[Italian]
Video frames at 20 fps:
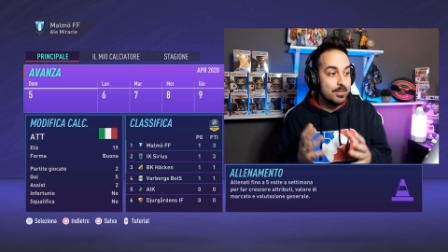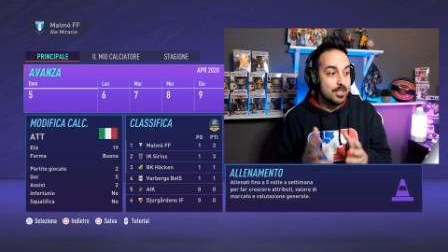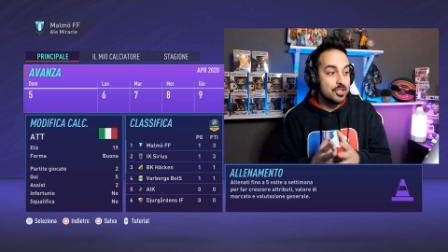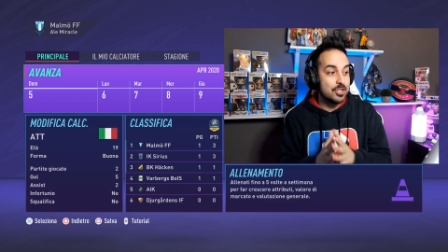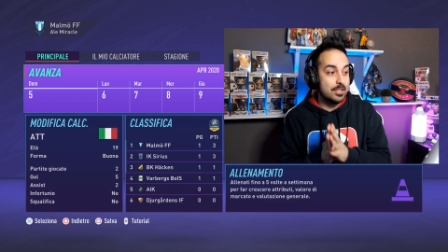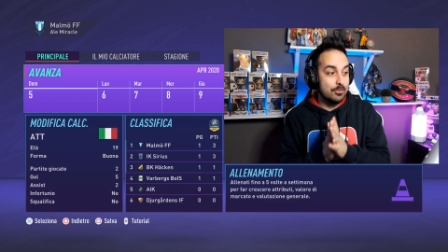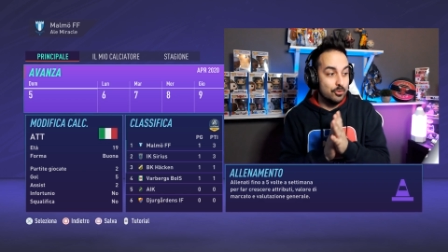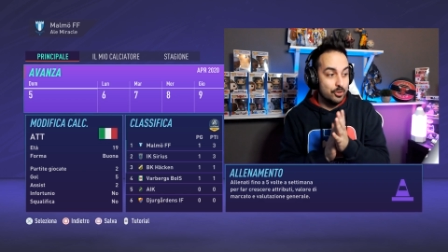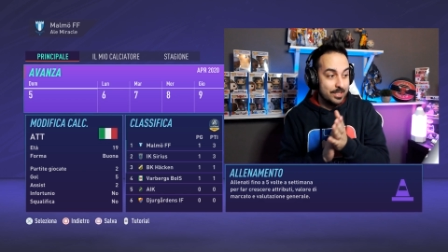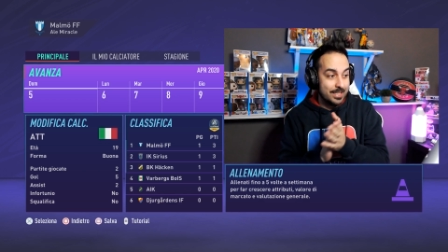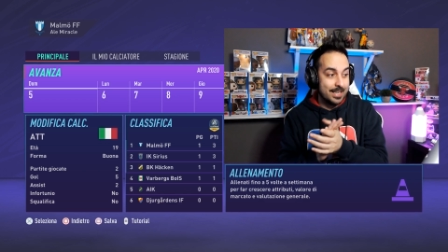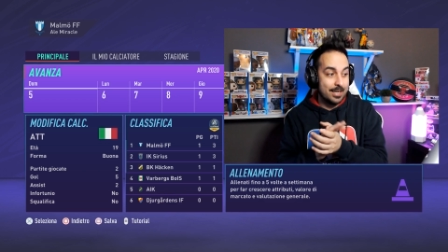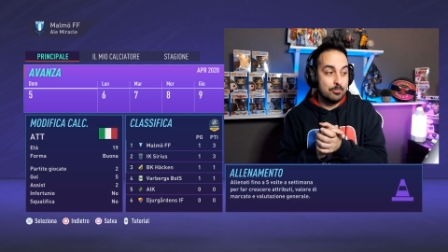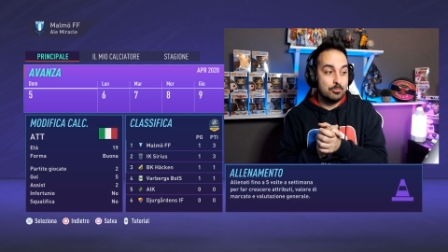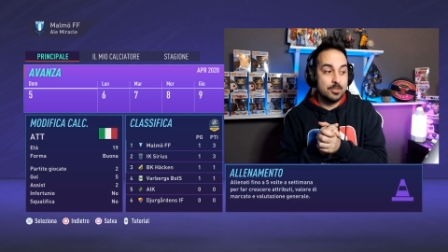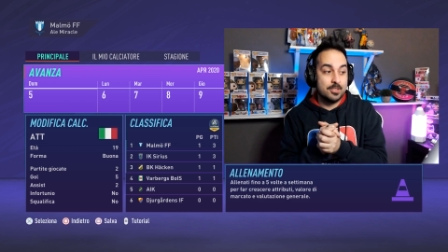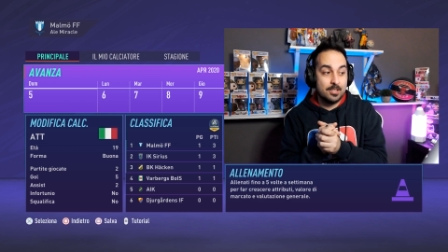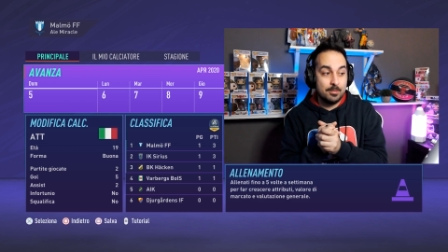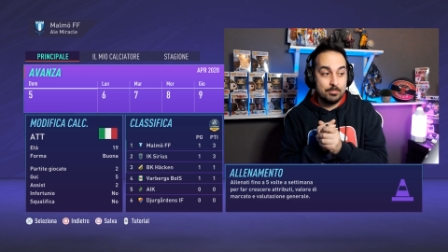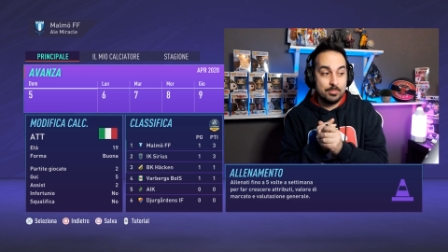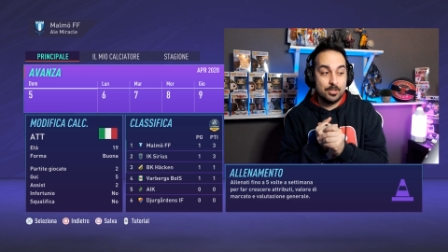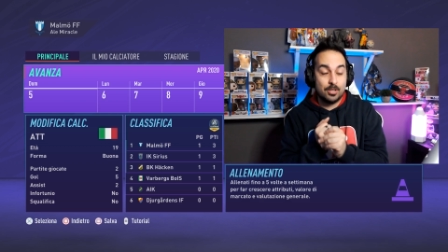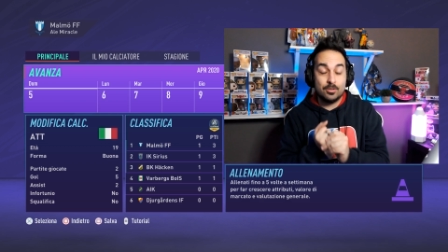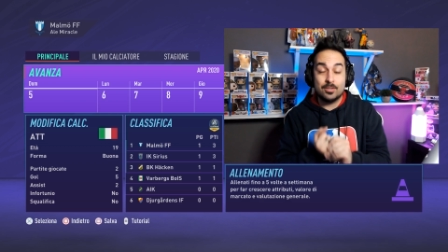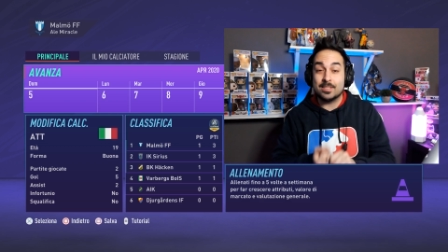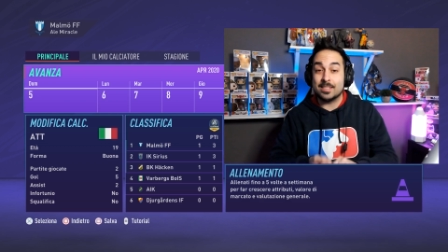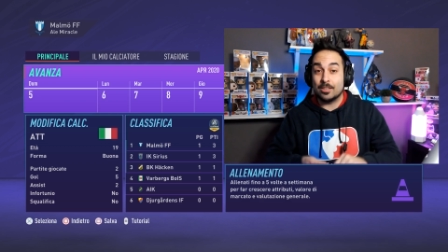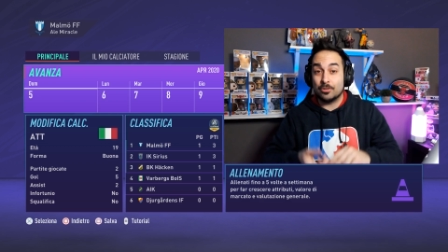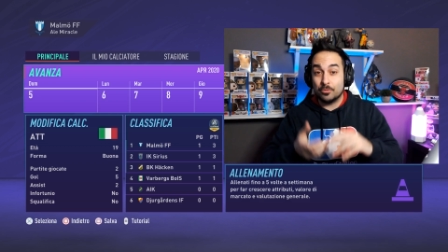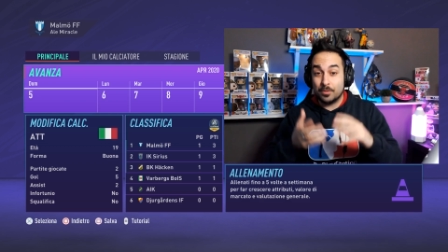Invece devo dire che questo
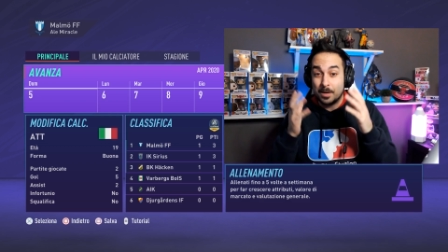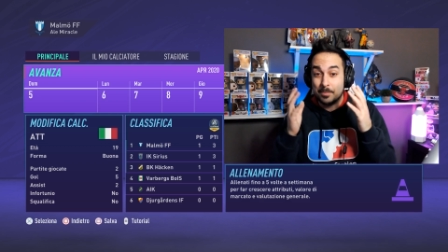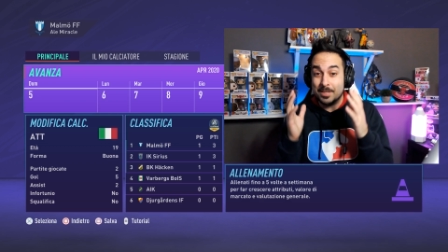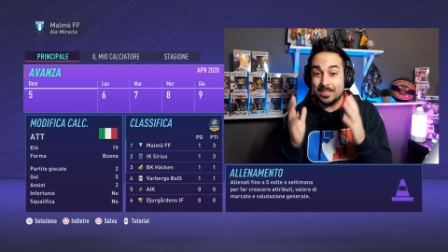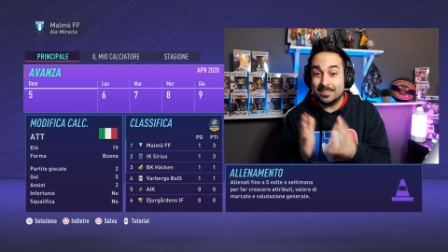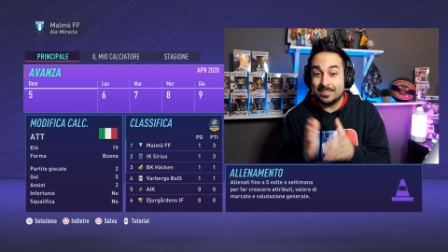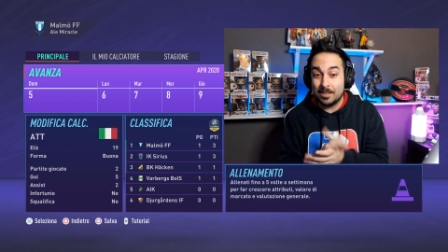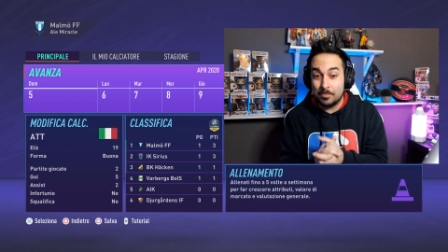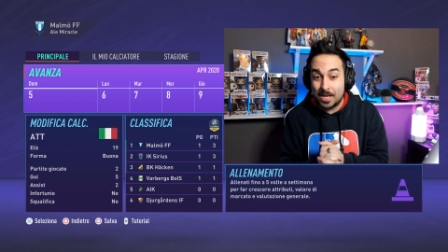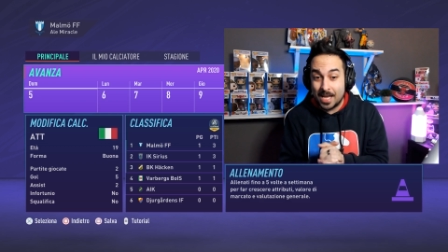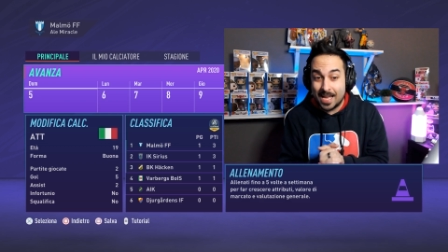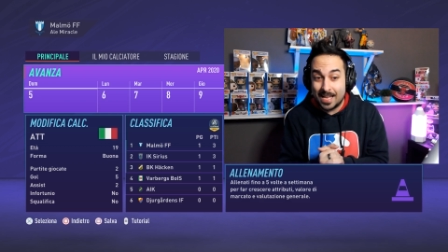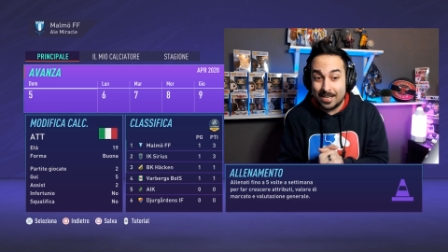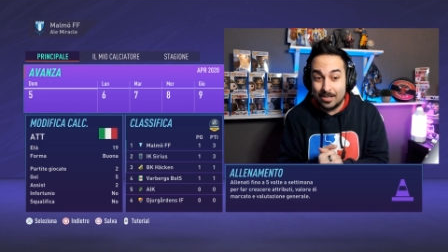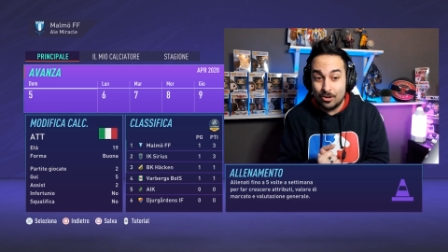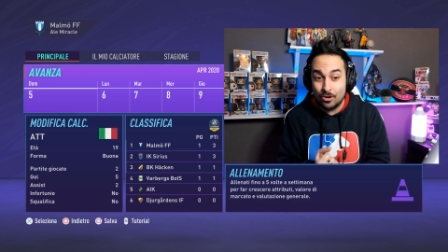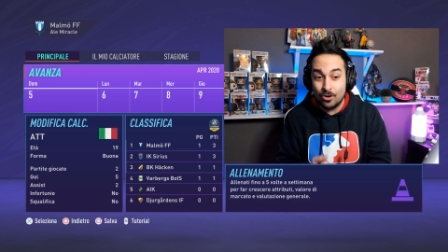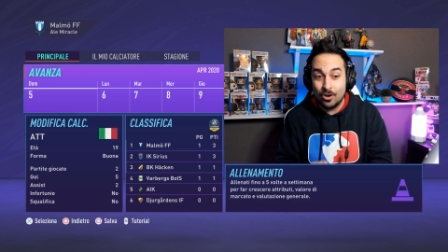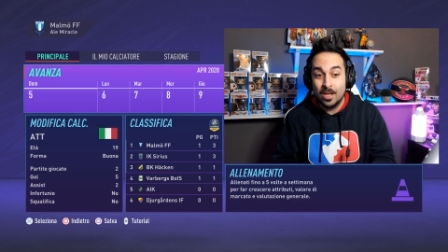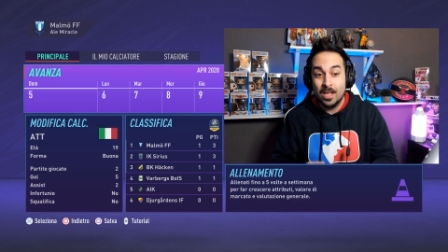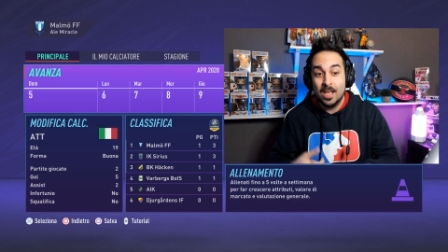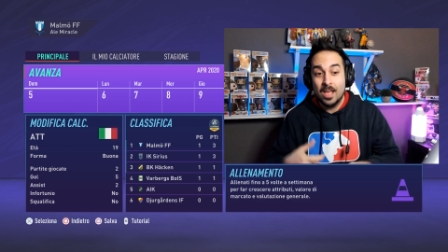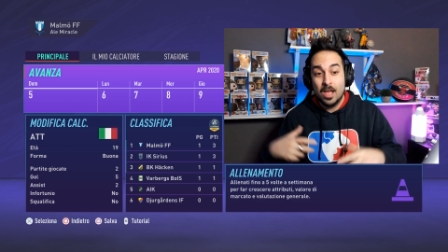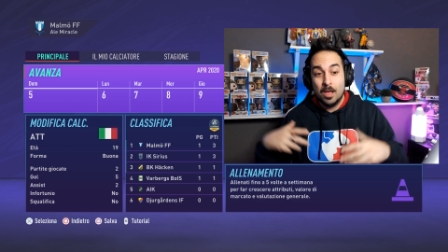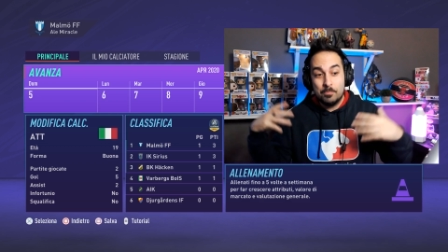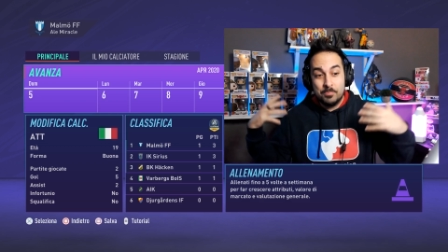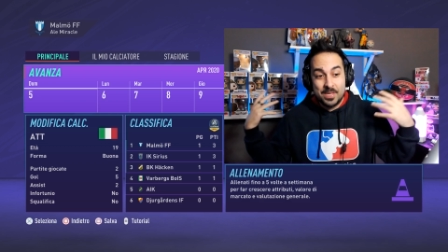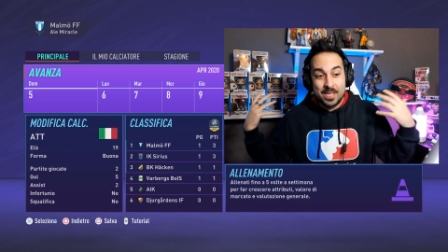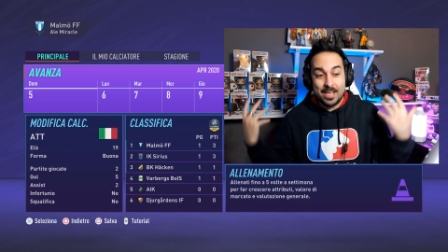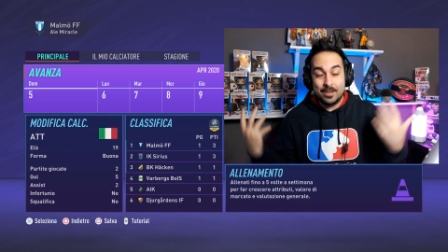episodio è stato veramente bello,
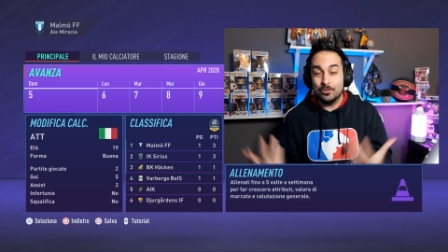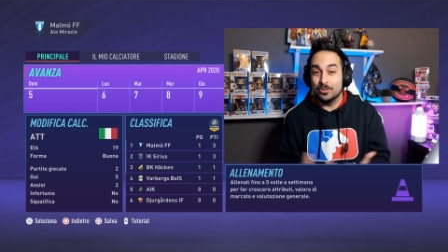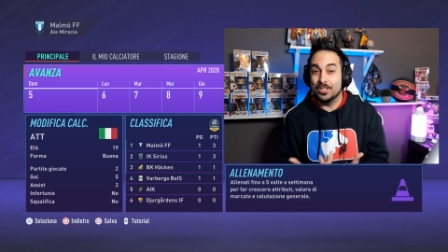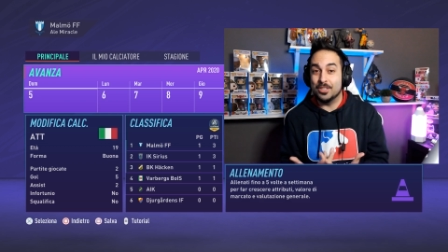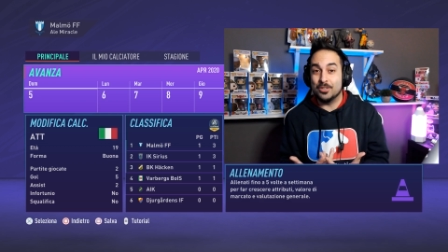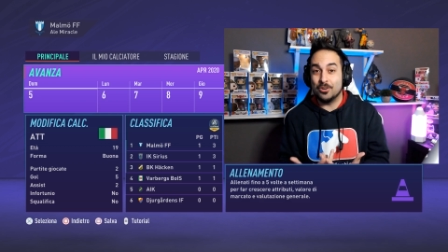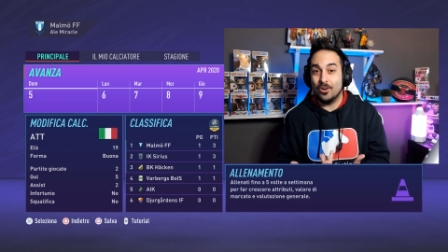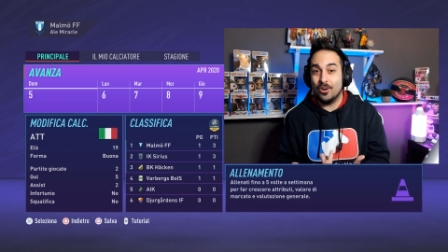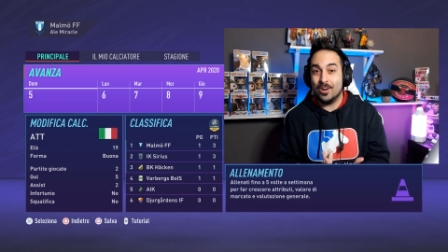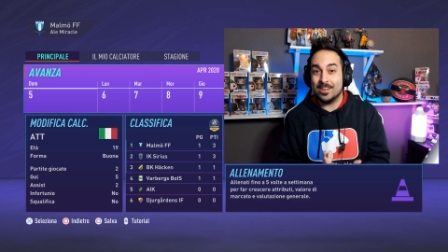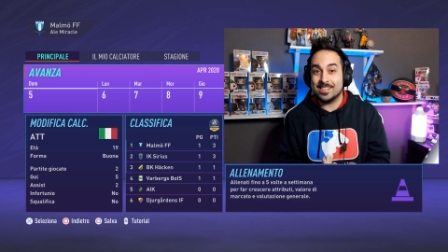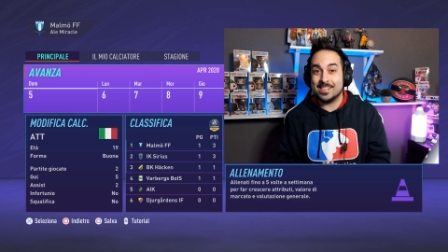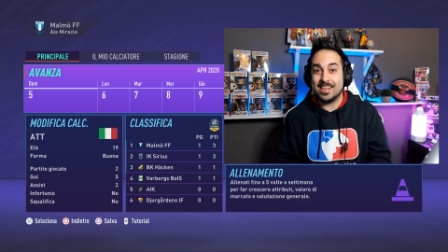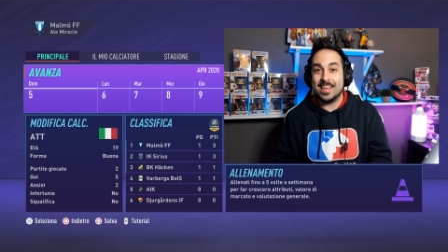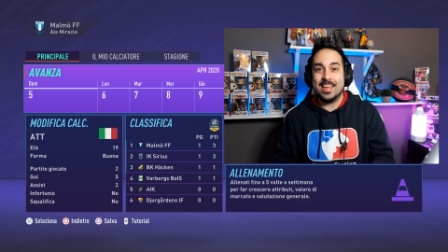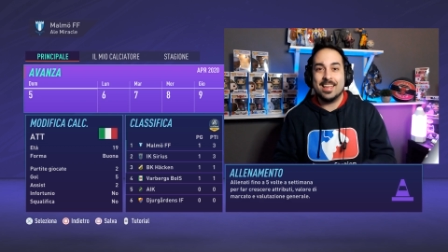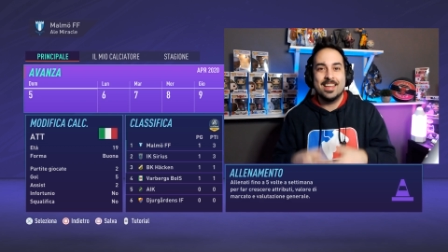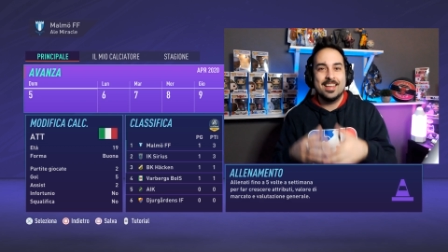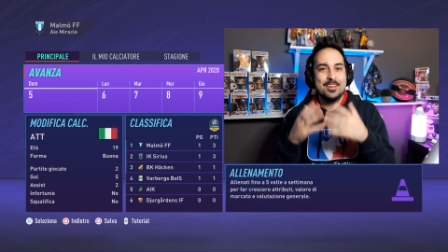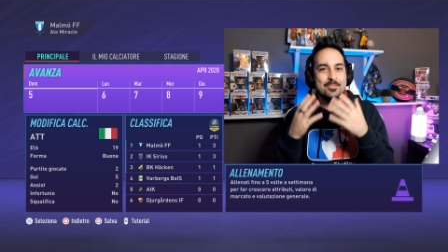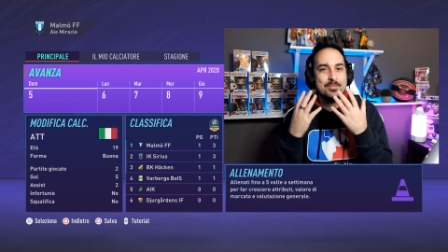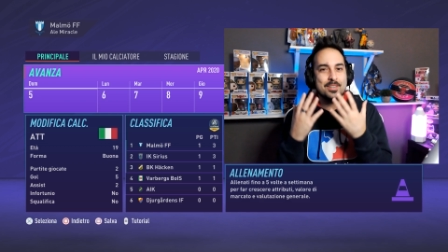pieno di cose.